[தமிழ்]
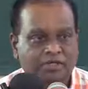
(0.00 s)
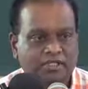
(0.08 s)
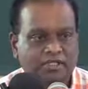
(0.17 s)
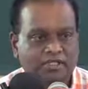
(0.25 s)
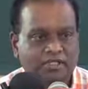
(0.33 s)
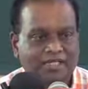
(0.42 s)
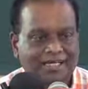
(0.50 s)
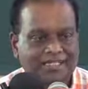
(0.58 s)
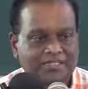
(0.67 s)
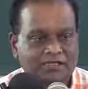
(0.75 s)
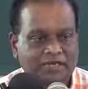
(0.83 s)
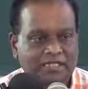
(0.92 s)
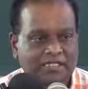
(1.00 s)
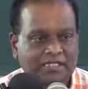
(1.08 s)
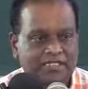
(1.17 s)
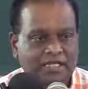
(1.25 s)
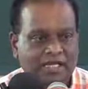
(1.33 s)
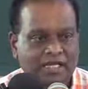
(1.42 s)
வந்து அரசு
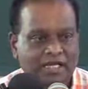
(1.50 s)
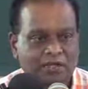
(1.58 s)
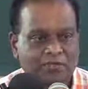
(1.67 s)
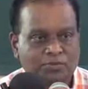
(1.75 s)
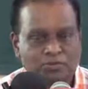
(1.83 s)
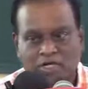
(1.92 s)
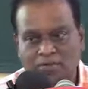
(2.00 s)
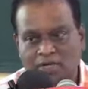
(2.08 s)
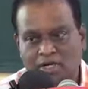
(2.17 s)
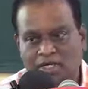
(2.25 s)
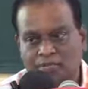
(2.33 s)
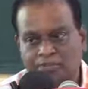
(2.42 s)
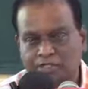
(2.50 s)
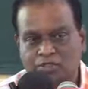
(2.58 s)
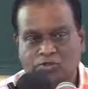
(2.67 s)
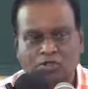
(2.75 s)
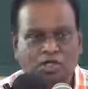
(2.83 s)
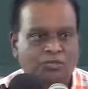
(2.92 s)
வைத்தியசாலைகள் பூரணமாக
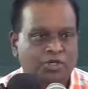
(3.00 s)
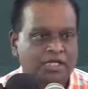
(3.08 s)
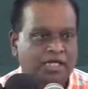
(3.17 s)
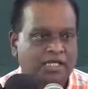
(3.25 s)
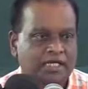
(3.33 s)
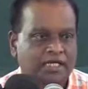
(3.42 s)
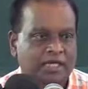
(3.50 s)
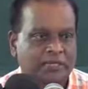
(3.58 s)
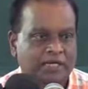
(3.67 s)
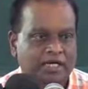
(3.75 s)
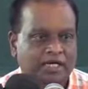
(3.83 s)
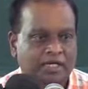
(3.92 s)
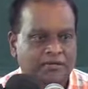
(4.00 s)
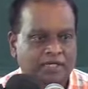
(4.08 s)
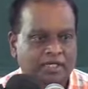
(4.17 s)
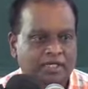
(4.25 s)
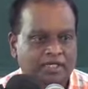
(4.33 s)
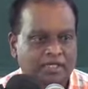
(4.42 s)
பெற்றுக்கொள்ள முடியாத நிலைமை
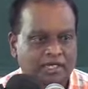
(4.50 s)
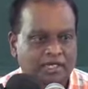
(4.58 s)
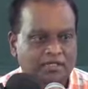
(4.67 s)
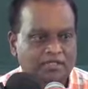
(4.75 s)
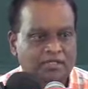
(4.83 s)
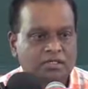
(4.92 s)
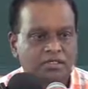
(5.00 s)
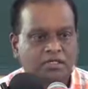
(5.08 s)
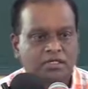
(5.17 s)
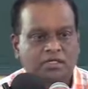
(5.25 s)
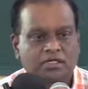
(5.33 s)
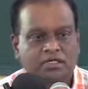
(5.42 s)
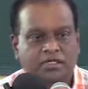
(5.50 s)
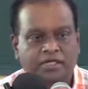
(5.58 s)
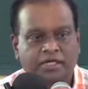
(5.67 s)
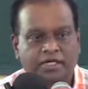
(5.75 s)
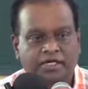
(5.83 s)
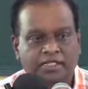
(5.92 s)
காணப்படுகின்றதால்
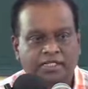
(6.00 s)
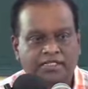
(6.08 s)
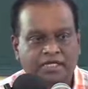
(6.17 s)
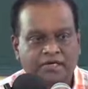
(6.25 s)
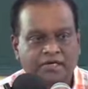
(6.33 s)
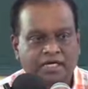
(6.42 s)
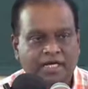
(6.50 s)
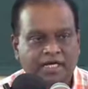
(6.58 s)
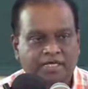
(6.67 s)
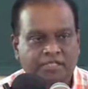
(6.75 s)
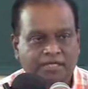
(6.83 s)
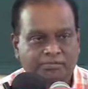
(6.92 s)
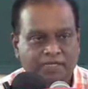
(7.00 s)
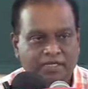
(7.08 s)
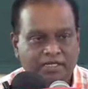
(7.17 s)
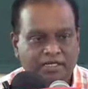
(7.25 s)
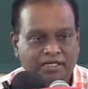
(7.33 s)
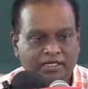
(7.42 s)
இது தேவையான
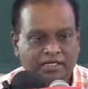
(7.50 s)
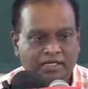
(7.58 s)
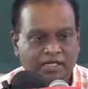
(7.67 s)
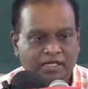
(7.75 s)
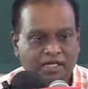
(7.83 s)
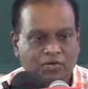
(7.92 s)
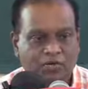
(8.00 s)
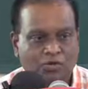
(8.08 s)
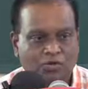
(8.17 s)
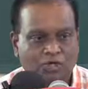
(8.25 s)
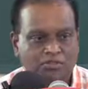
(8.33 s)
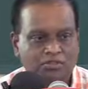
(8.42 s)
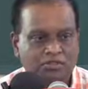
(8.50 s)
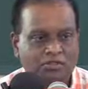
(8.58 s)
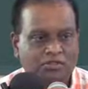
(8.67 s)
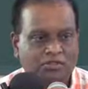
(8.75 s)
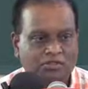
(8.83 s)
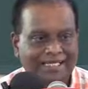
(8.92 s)
தம்பதியினர் எல்லோரும்
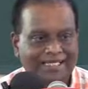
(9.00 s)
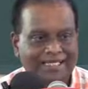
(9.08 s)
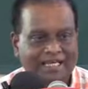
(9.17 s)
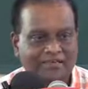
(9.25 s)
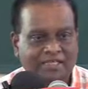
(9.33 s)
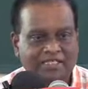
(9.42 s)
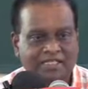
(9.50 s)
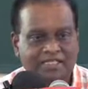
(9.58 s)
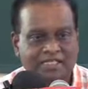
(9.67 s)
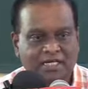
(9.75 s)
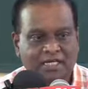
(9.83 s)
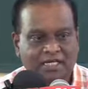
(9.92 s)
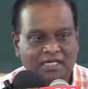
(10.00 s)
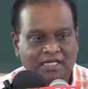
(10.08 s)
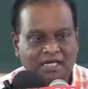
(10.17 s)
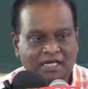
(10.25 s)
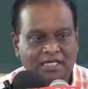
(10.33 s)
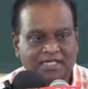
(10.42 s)
தனியார் வைத்தியசாலைகளை
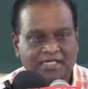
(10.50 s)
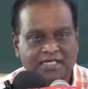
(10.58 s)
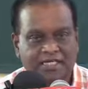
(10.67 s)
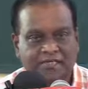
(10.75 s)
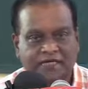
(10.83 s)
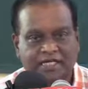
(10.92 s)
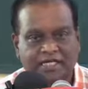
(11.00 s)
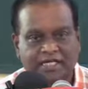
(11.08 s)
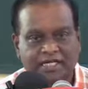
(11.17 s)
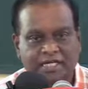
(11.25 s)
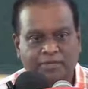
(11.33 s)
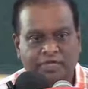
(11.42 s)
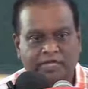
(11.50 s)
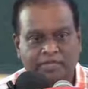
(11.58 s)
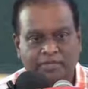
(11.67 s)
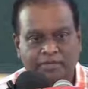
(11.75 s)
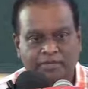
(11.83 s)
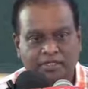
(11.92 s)
நாடி செல்ல வேண்டிய நிலைமை
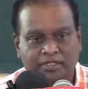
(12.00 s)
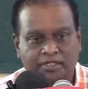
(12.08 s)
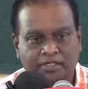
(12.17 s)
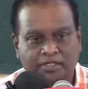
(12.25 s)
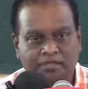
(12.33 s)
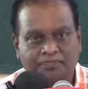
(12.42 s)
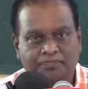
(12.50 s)
காணப்படுகின்றது